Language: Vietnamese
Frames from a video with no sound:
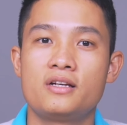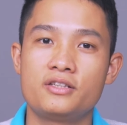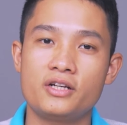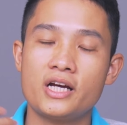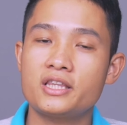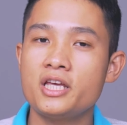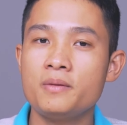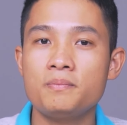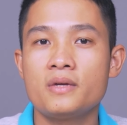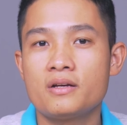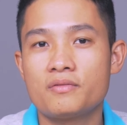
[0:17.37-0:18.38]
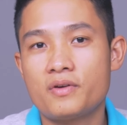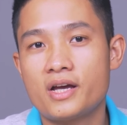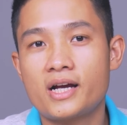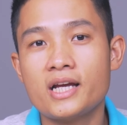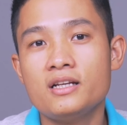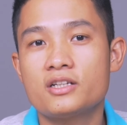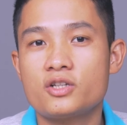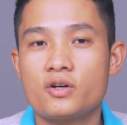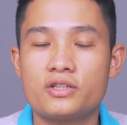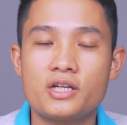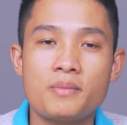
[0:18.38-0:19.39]
những cái tip về cách lựa
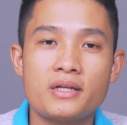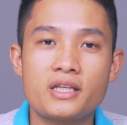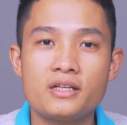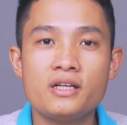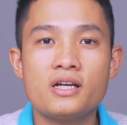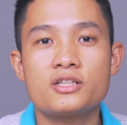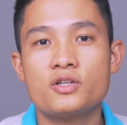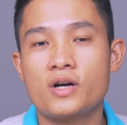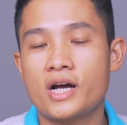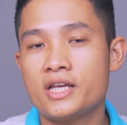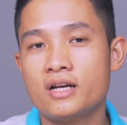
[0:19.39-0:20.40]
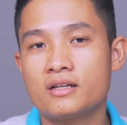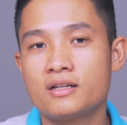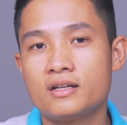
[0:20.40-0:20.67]
chọn những cái máy tính ờ, cho cá nhân.